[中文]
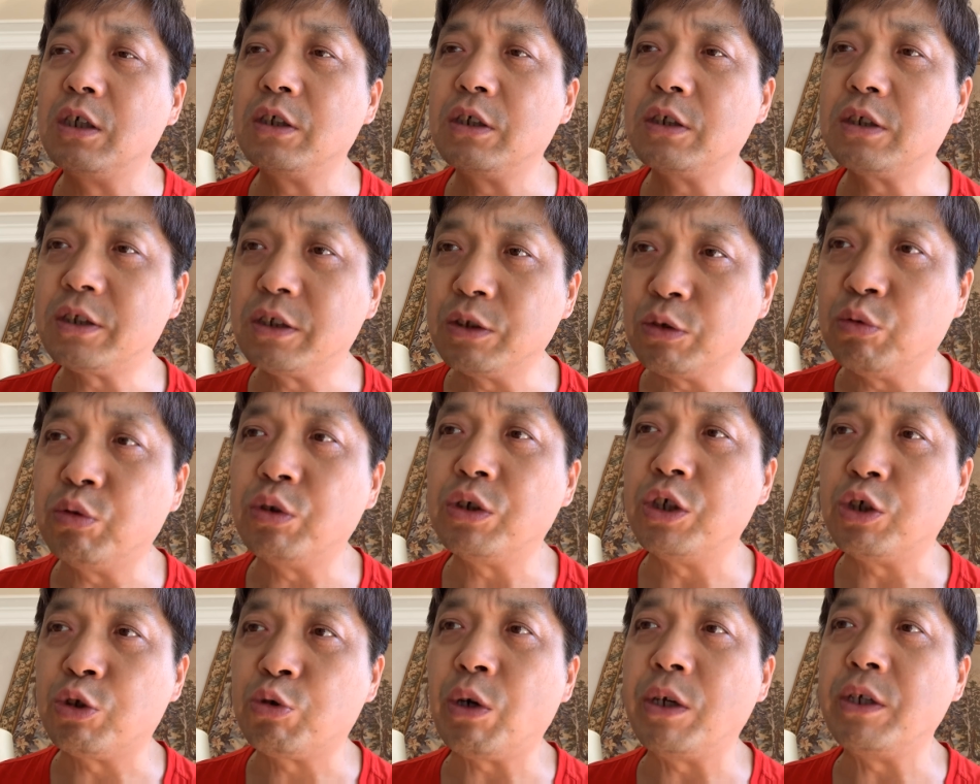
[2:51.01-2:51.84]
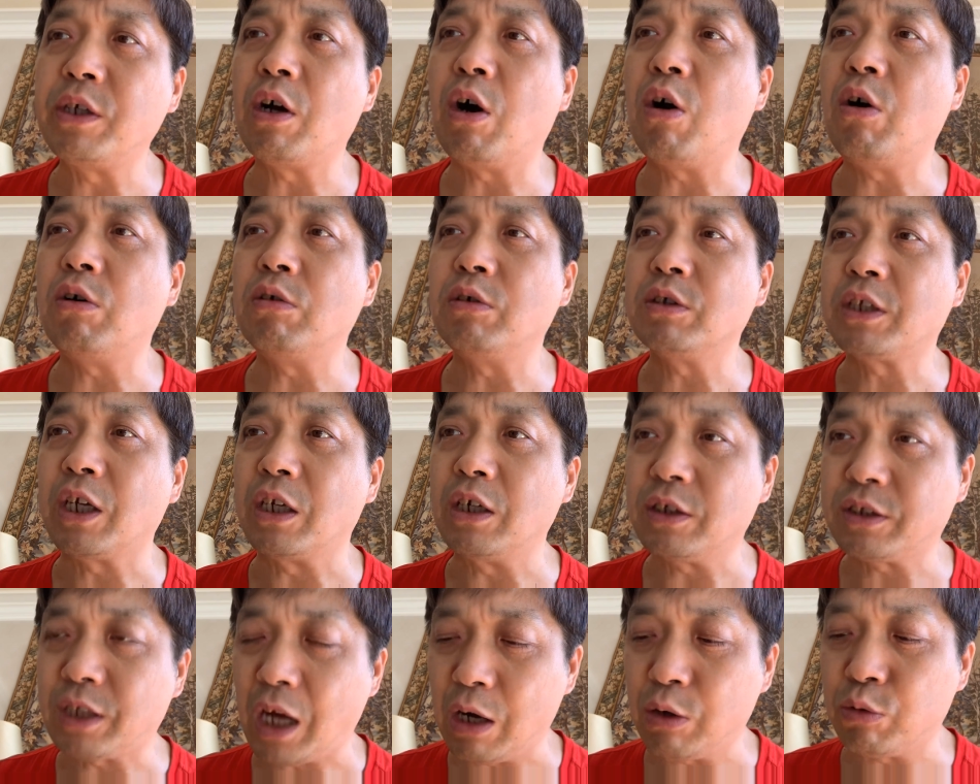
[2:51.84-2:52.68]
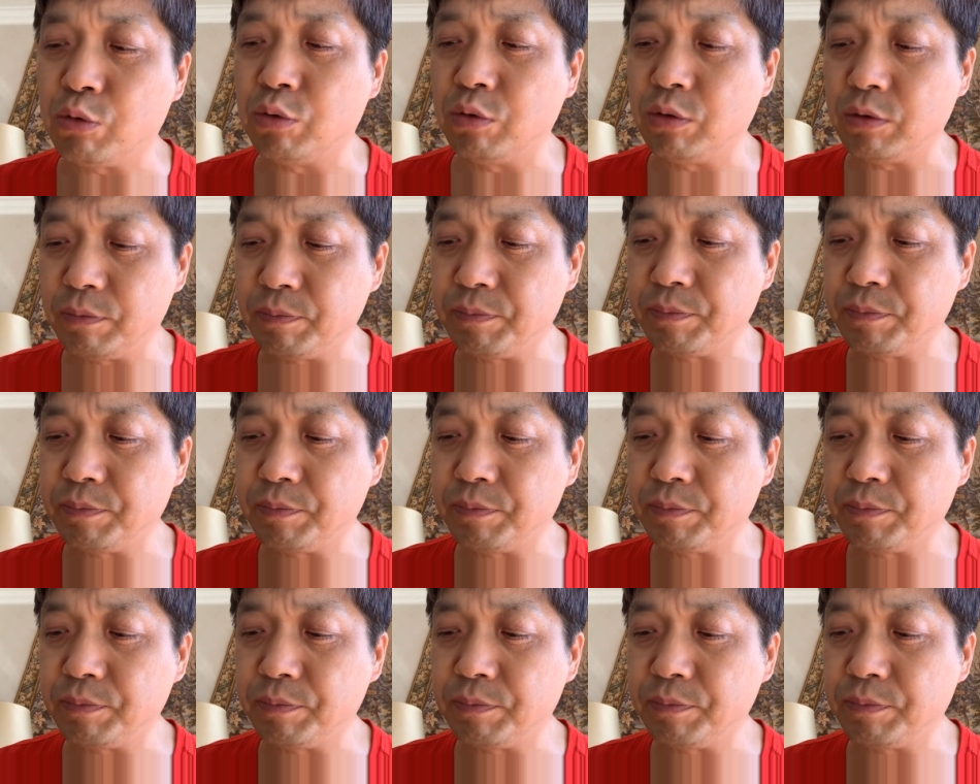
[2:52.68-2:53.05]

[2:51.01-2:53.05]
似乎是砖窑在那打工。